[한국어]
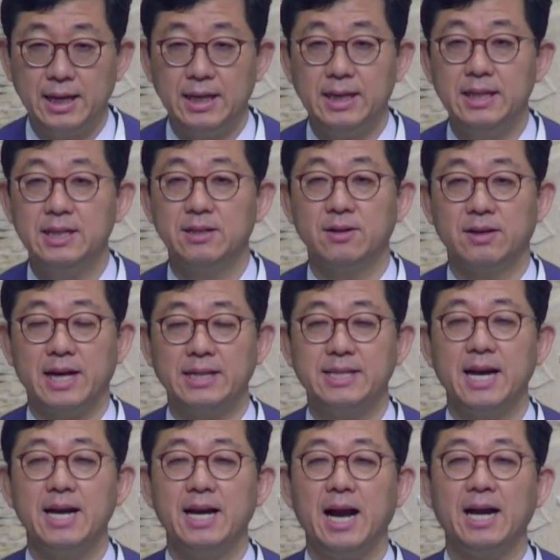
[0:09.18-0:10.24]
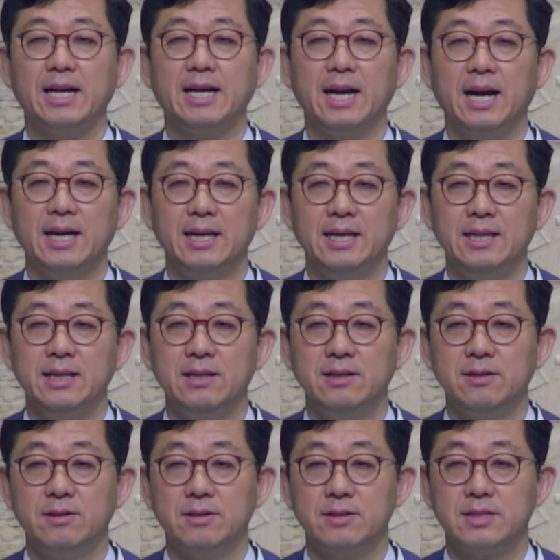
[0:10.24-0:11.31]
있는 것, 가장 가까이 있는
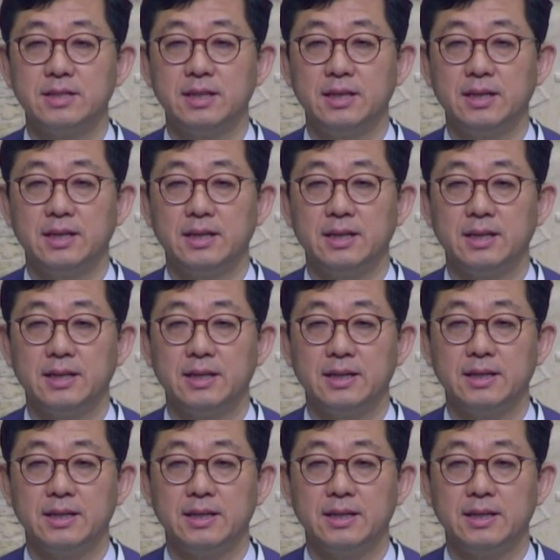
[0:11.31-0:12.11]
것이